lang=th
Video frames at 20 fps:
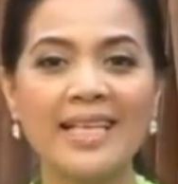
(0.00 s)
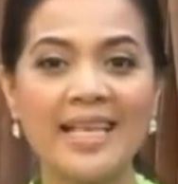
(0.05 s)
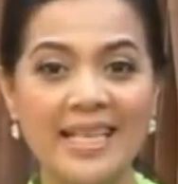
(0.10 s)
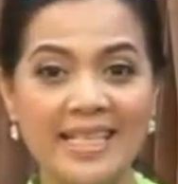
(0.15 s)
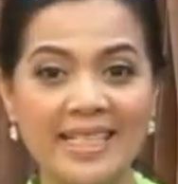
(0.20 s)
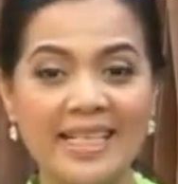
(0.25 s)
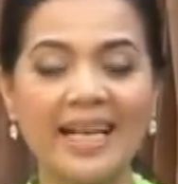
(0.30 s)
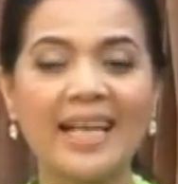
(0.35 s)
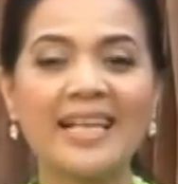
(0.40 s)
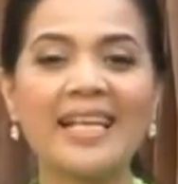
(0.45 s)

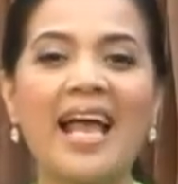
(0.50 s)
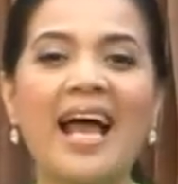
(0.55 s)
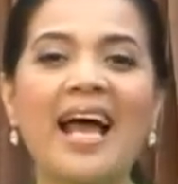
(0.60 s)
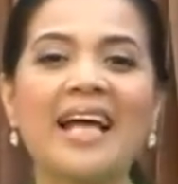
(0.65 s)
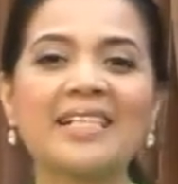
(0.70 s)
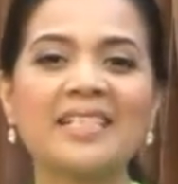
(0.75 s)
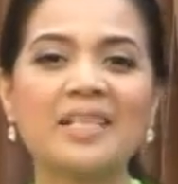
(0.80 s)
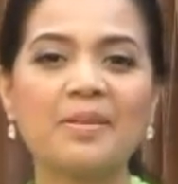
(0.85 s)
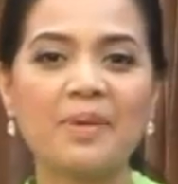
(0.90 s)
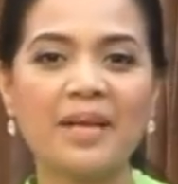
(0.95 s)
ขี่จักรยา
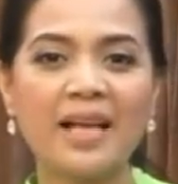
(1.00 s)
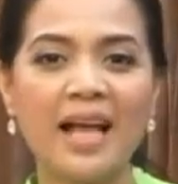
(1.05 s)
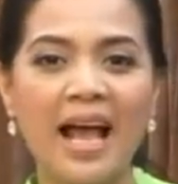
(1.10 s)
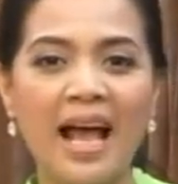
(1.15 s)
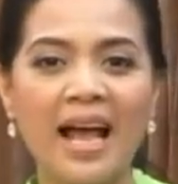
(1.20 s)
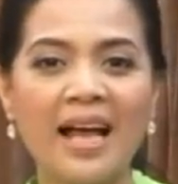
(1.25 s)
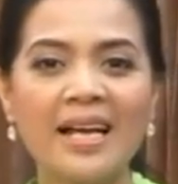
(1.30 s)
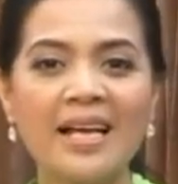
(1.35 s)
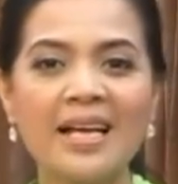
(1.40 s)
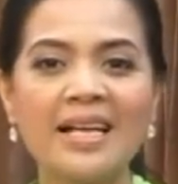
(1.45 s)
นใช่ไหม
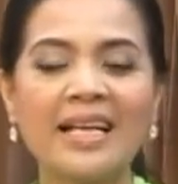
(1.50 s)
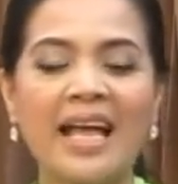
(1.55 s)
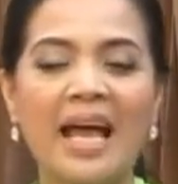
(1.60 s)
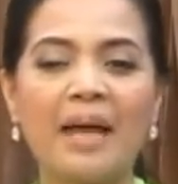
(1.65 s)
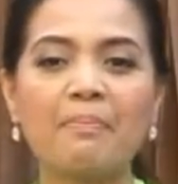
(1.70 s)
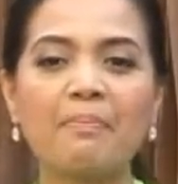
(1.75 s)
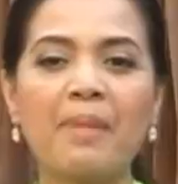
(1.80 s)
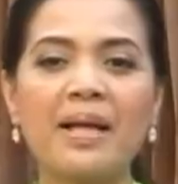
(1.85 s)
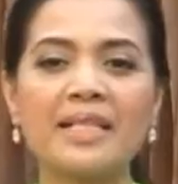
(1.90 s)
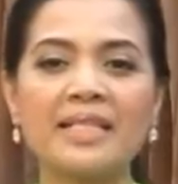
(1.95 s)
คะ
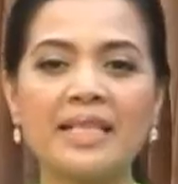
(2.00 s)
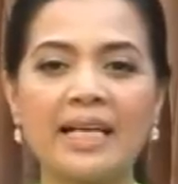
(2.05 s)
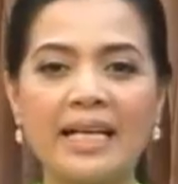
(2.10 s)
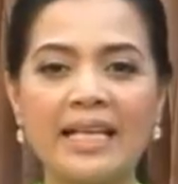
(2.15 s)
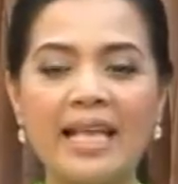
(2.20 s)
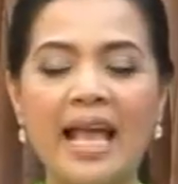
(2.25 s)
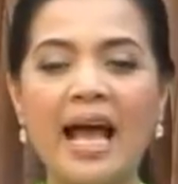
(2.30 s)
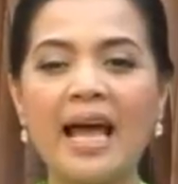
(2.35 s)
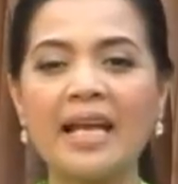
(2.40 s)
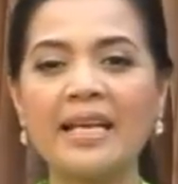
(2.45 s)
การปั่นจัก
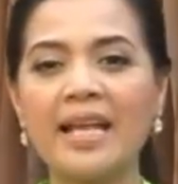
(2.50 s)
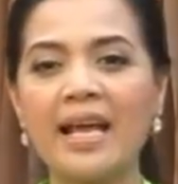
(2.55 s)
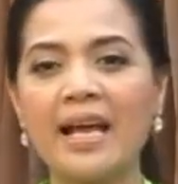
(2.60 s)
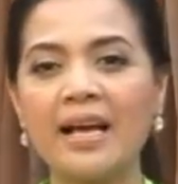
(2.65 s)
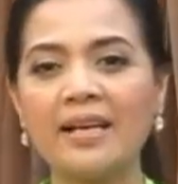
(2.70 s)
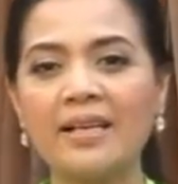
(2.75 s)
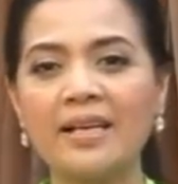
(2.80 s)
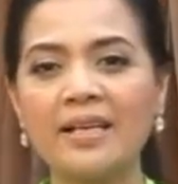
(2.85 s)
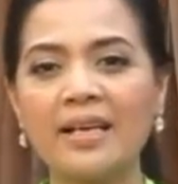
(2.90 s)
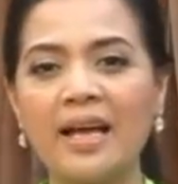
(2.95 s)
รยานเนี่
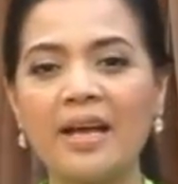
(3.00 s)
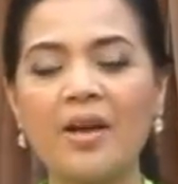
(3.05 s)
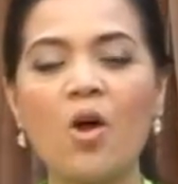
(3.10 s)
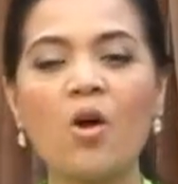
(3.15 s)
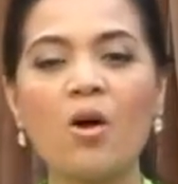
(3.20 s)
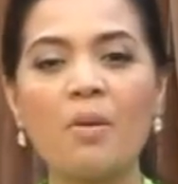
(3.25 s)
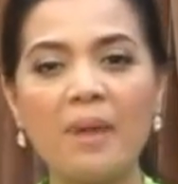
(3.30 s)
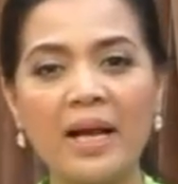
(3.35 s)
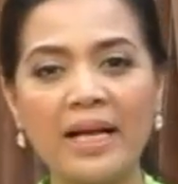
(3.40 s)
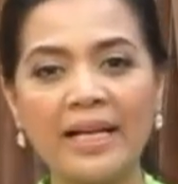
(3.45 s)
ยการอ
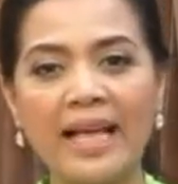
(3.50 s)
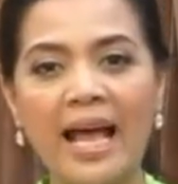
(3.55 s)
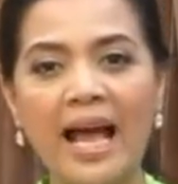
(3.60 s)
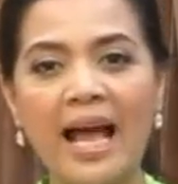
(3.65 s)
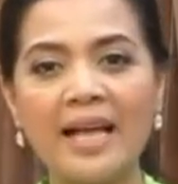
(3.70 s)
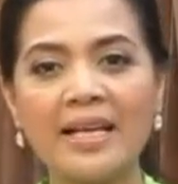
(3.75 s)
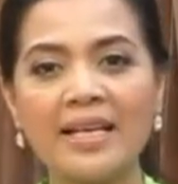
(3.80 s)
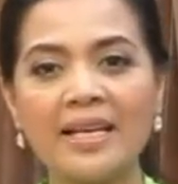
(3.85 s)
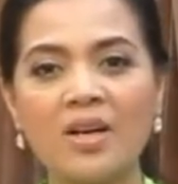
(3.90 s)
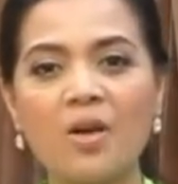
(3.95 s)
อกกำลัง
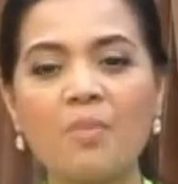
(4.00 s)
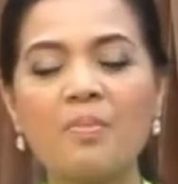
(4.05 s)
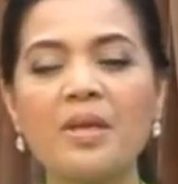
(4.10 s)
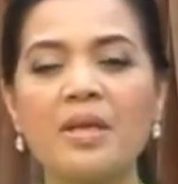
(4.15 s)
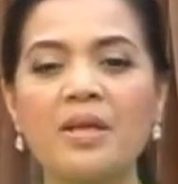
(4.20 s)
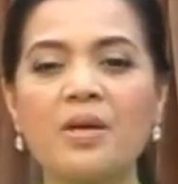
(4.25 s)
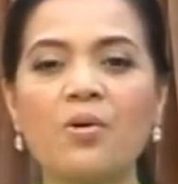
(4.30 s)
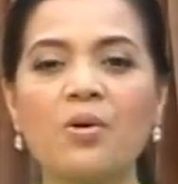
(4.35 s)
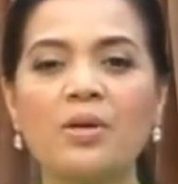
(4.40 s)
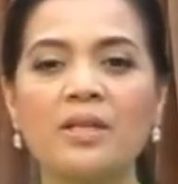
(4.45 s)
กายนี่ก็
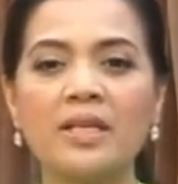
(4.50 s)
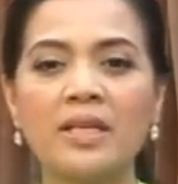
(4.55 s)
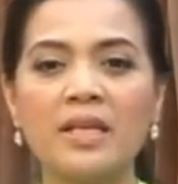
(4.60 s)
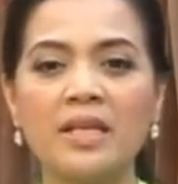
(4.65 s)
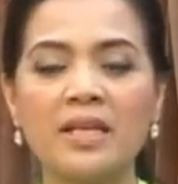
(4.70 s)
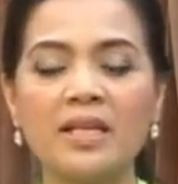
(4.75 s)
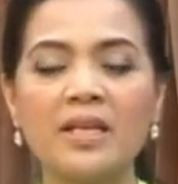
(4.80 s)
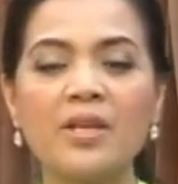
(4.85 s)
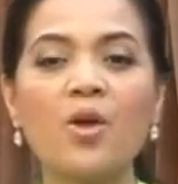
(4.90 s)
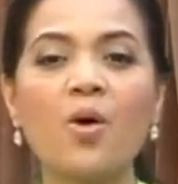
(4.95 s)
มีคน
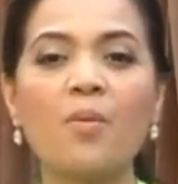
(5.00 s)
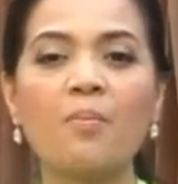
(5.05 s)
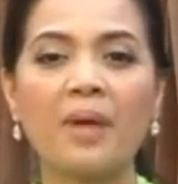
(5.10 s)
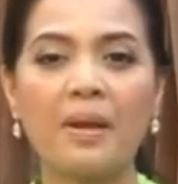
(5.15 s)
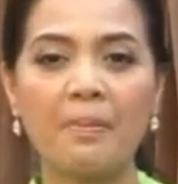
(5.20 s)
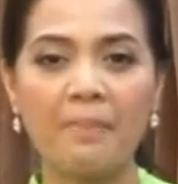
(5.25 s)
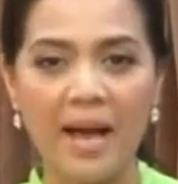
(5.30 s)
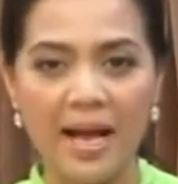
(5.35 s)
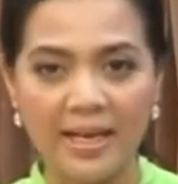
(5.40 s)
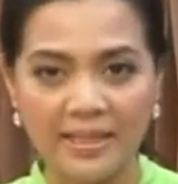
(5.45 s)
ที่นิยม
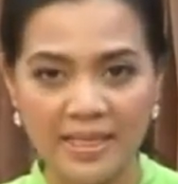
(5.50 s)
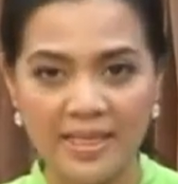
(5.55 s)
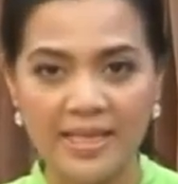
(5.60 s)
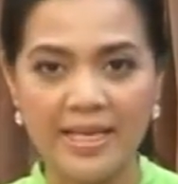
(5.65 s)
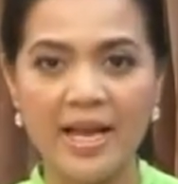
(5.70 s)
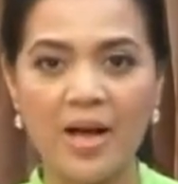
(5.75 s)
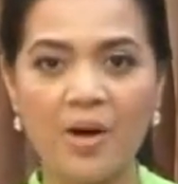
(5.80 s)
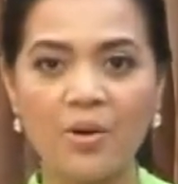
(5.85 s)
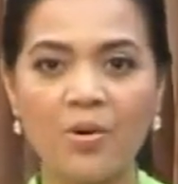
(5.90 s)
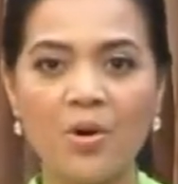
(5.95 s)
กันมากที
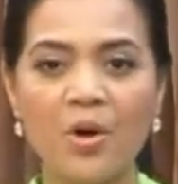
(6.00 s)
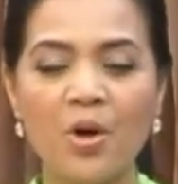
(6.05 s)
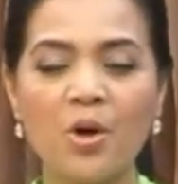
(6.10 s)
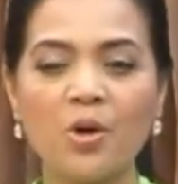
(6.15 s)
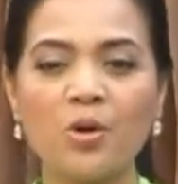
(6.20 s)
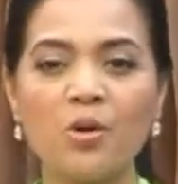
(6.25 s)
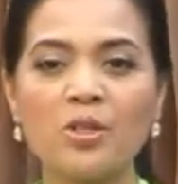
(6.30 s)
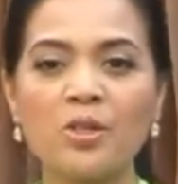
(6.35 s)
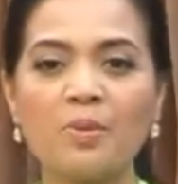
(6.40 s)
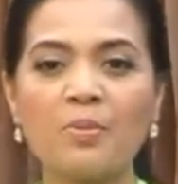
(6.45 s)
เดียว
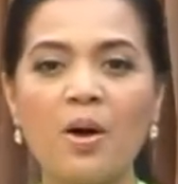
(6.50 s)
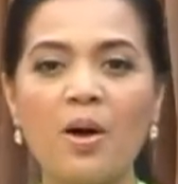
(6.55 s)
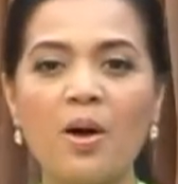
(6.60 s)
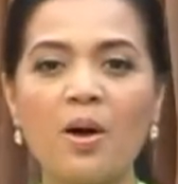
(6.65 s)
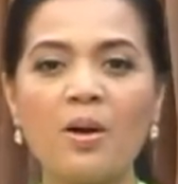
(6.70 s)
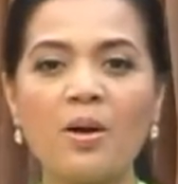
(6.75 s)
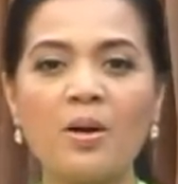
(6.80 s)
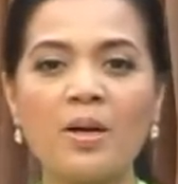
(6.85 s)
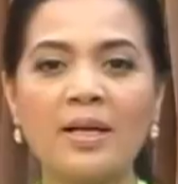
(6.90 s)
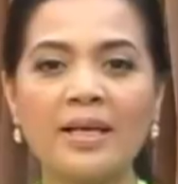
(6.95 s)
โดยเฉ
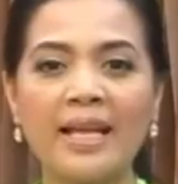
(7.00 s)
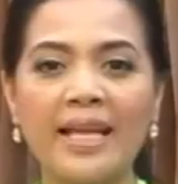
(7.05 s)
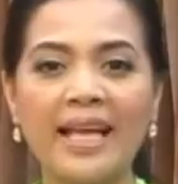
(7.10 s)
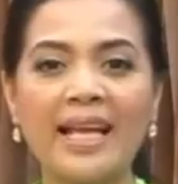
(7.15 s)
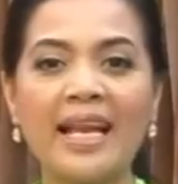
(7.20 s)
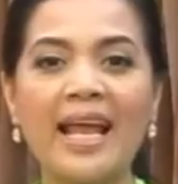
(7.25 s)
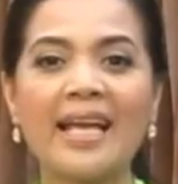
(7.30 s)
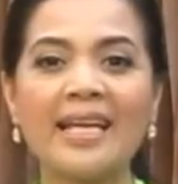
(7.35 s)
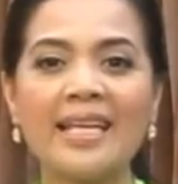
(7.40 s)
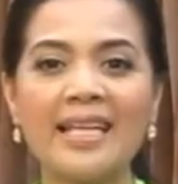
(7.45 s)
พาะใน
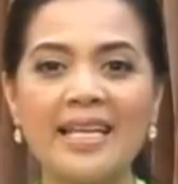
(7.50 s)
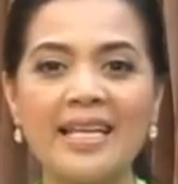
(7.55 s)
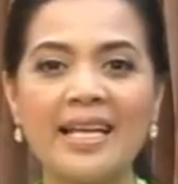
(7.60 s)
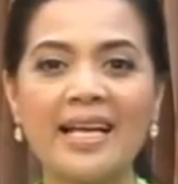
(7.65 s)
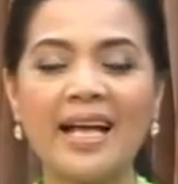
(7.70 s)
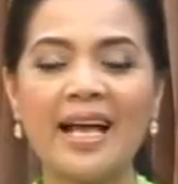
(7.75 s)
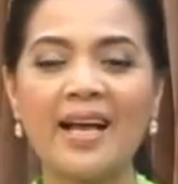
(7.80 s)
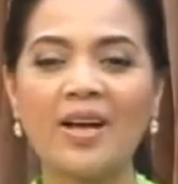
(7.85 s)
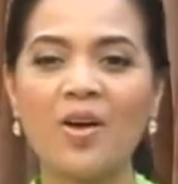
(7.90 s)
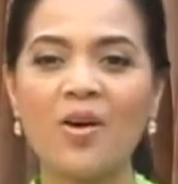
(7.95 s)
ขณะนี้
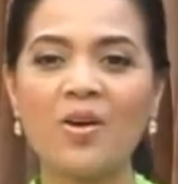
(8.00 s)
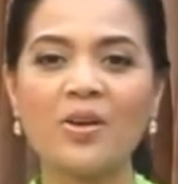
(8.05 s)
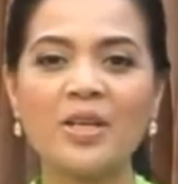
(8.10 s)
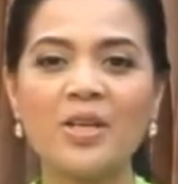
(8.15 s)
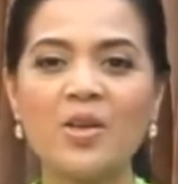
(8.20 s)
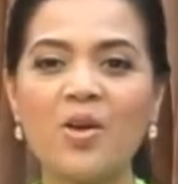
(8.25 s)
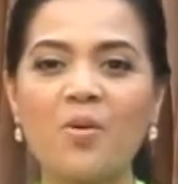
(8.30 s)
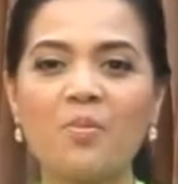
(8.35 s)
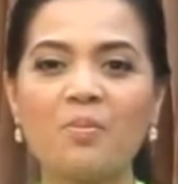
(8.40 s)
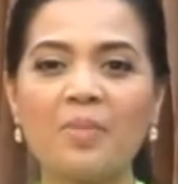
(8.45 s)
นะคะก็
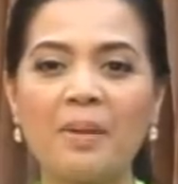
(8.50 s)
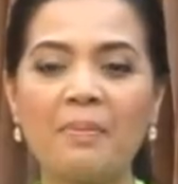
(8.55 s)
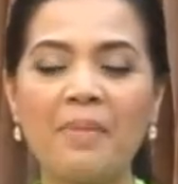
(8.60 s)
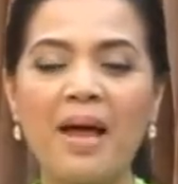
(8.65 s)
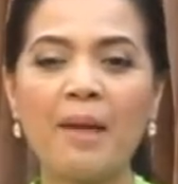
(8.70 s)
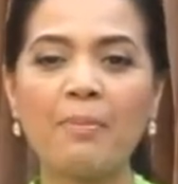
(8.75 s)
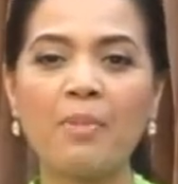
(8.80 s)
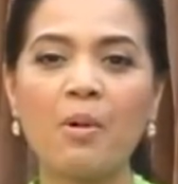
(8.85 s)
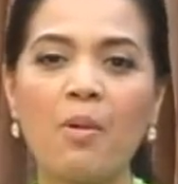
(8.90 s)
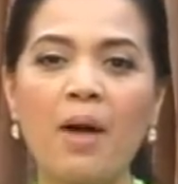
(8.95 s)
นิยมกัน
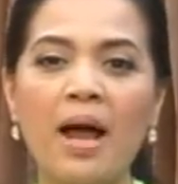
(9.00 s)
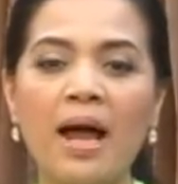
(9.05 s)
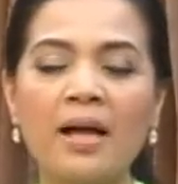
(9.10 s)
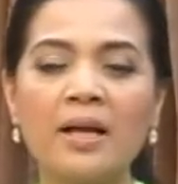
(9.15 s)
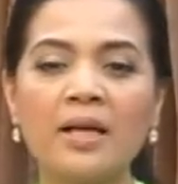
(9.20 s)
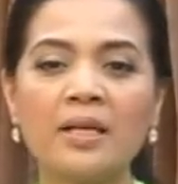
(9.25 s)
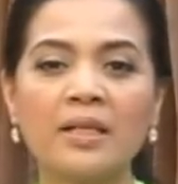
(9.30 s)
มากเพราะว่า